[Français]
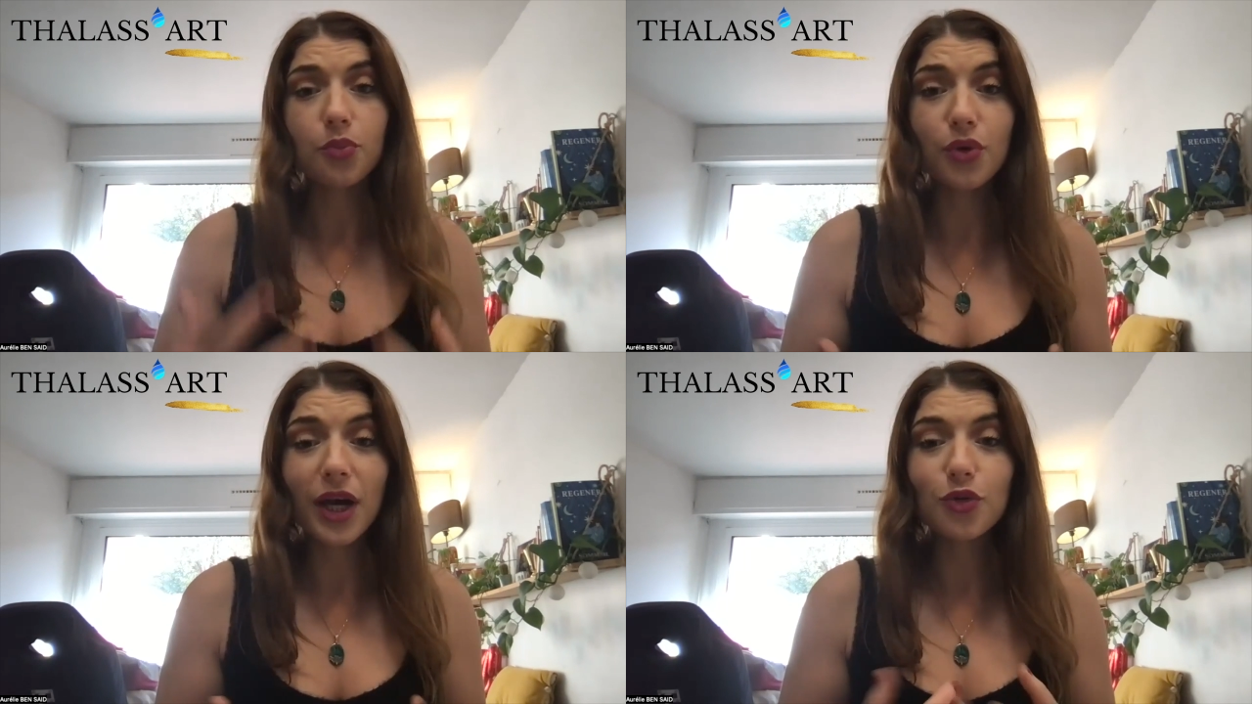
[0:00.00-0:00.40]

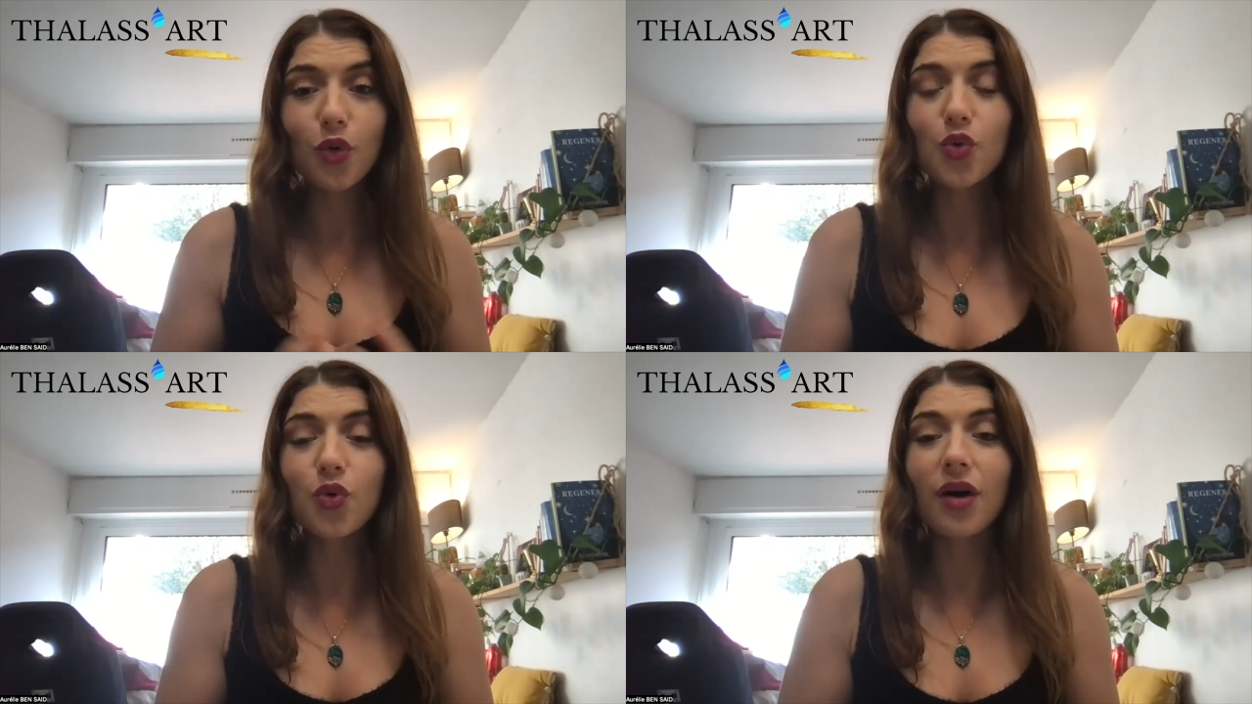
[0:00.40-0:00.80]
pour être
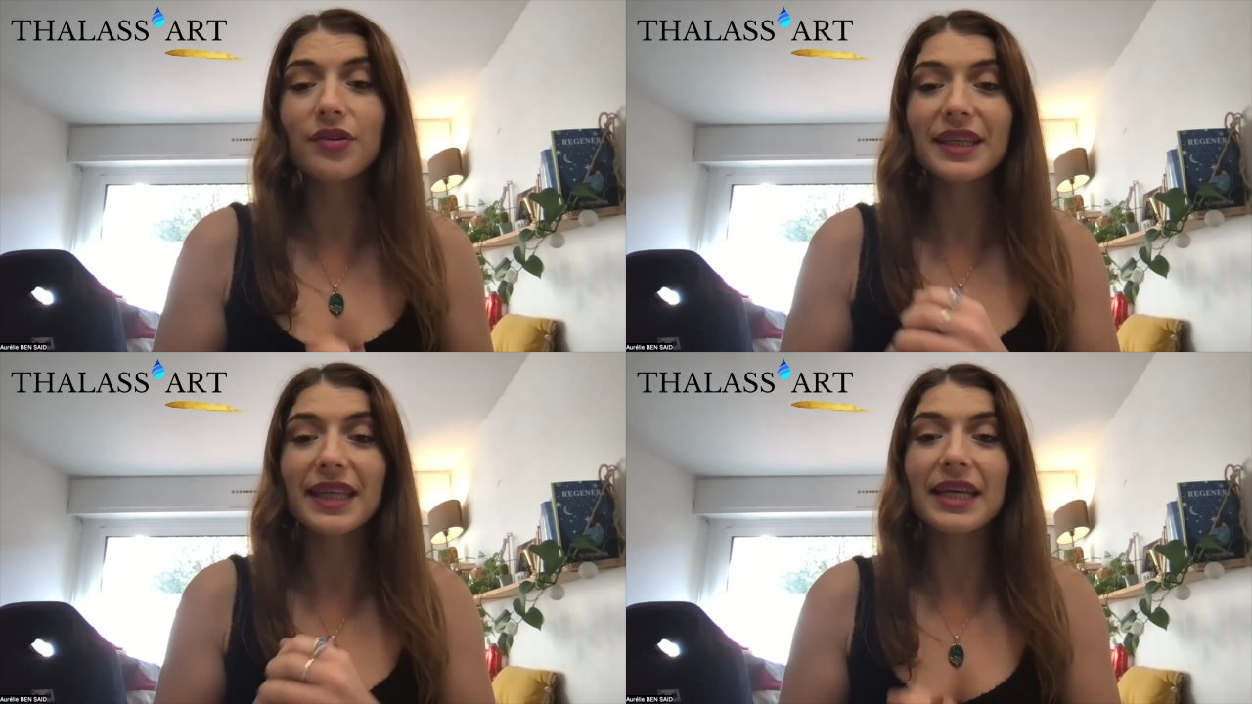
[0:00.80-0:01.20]
au
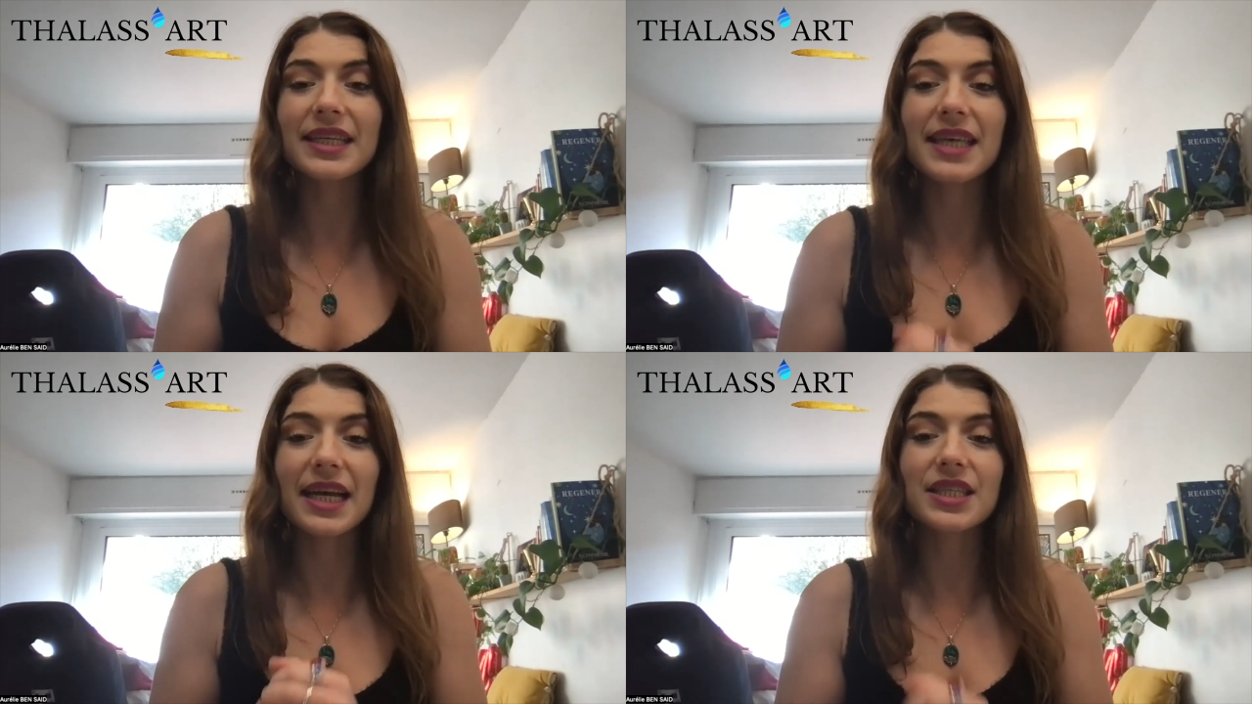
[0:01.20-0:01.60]
courant des
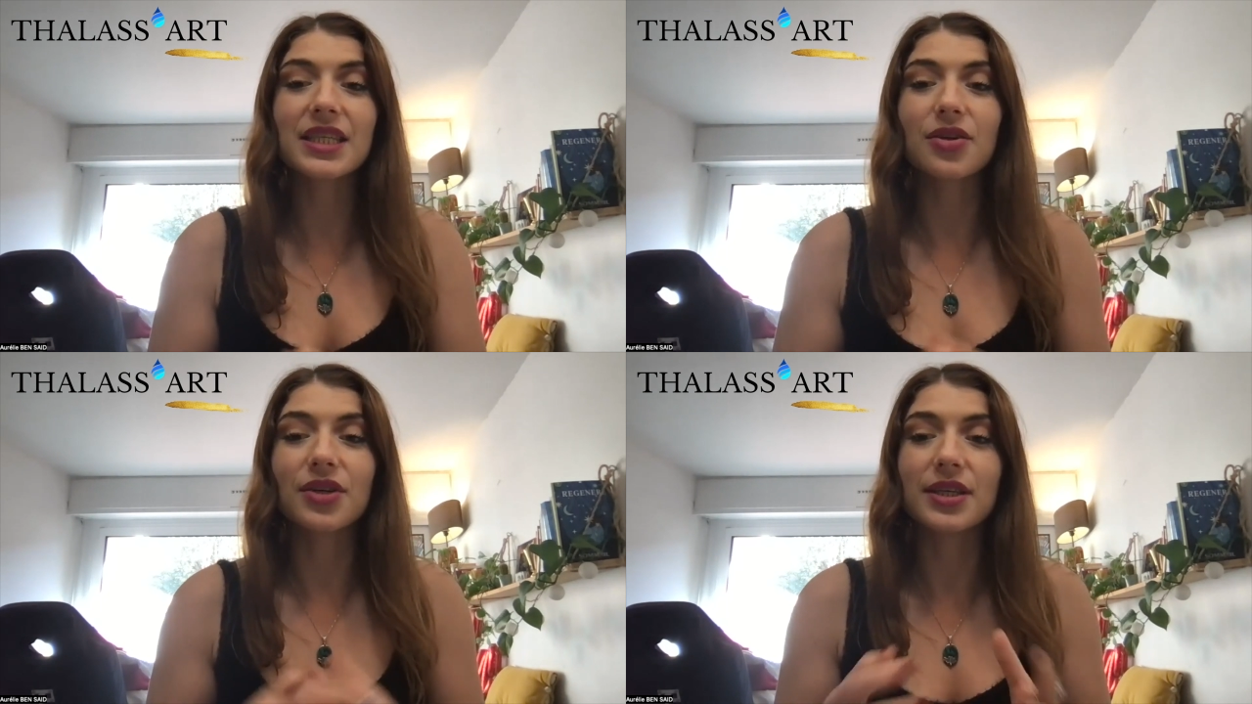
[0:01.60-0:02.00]
derniers
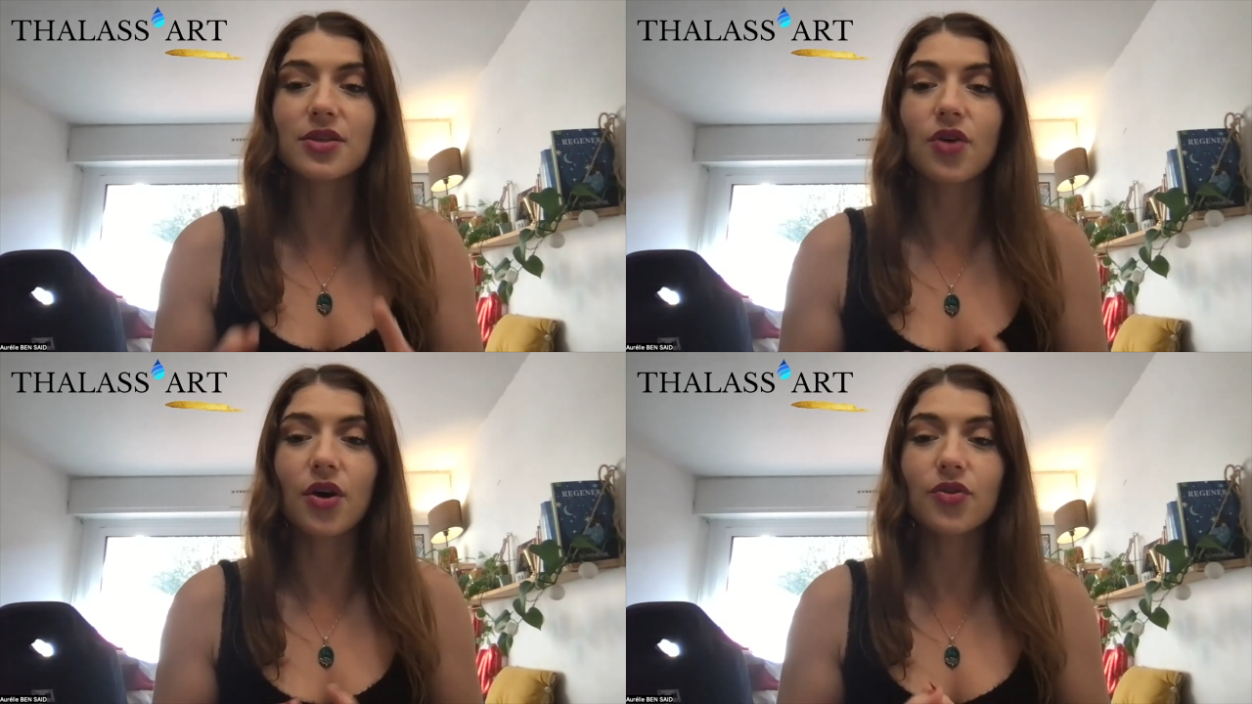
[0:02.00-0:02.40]
articles qui
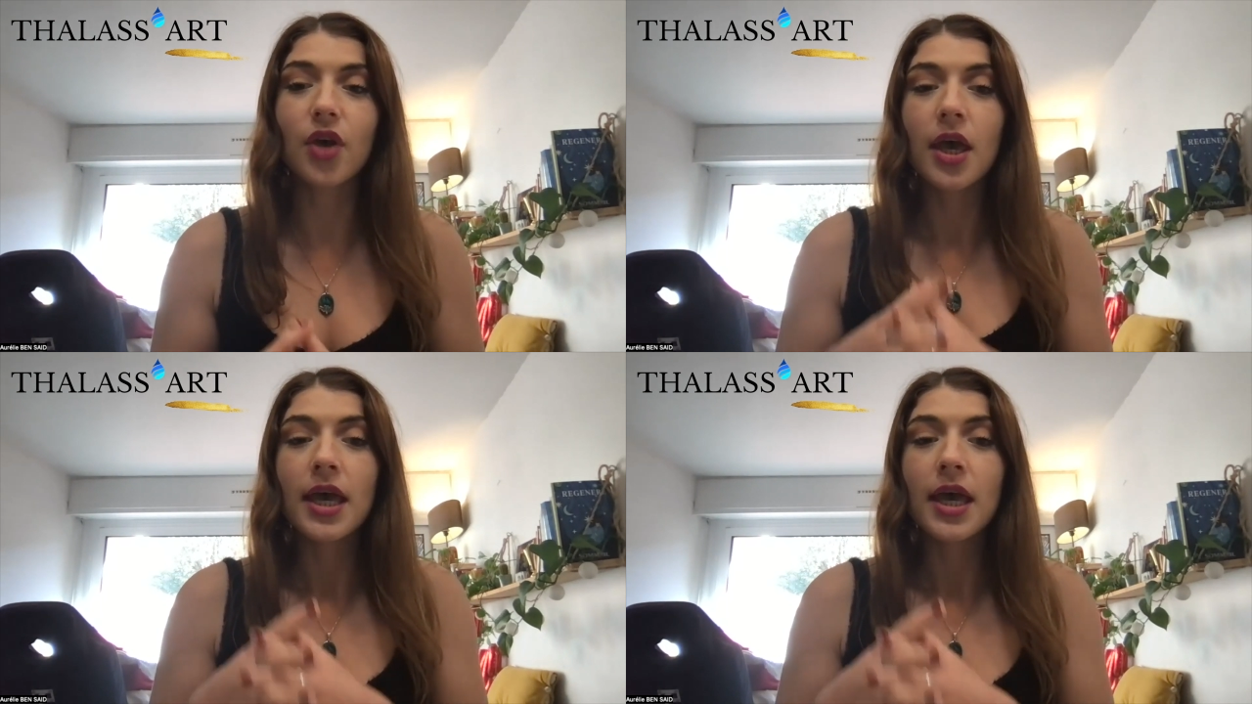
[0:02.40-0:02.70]
sortent